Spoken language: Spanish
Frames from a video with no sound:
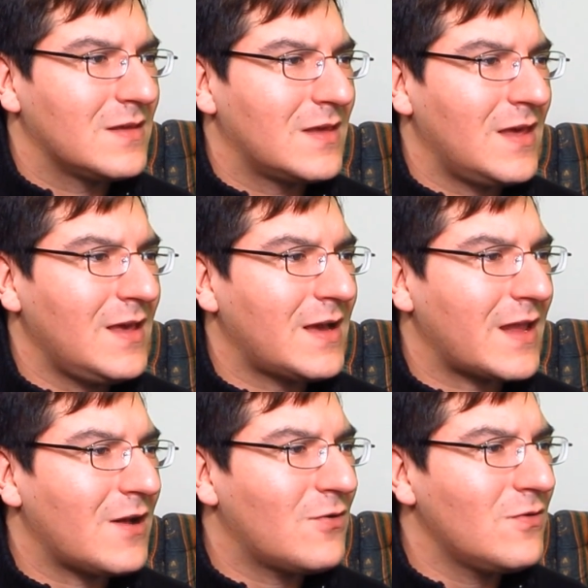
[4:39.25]
¿Qué
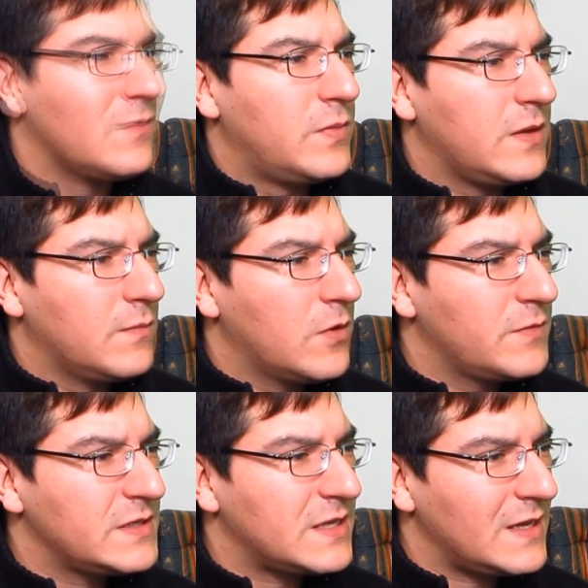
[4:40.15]
carajo? Big
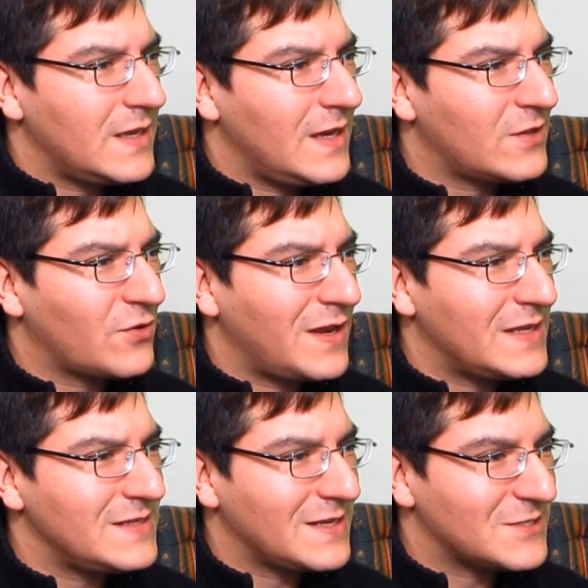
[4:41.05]
Mom dice, esto quiere
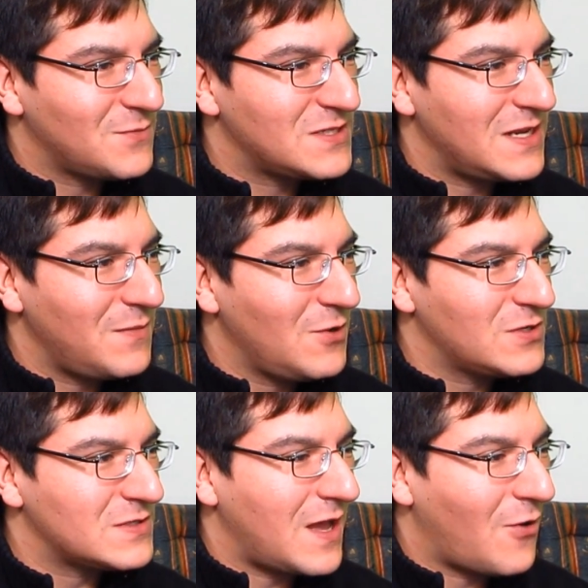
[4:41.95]
decir que somos
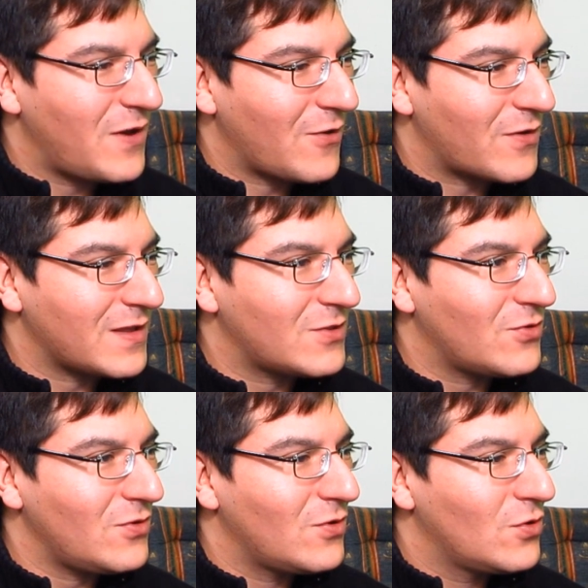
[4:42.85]
enemigos ahora,
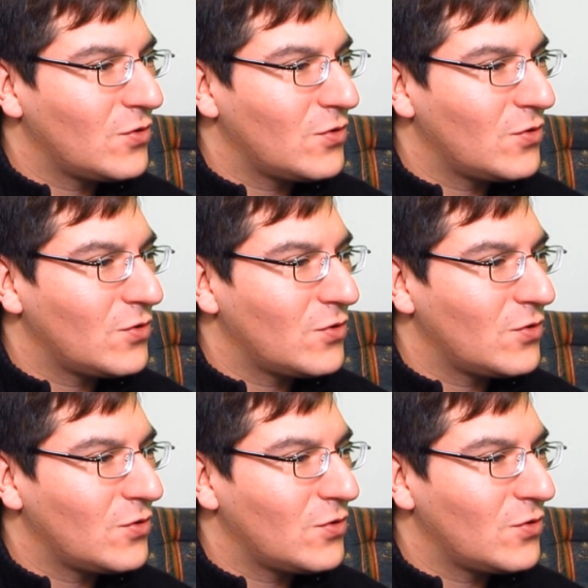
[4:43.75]
¿correcto?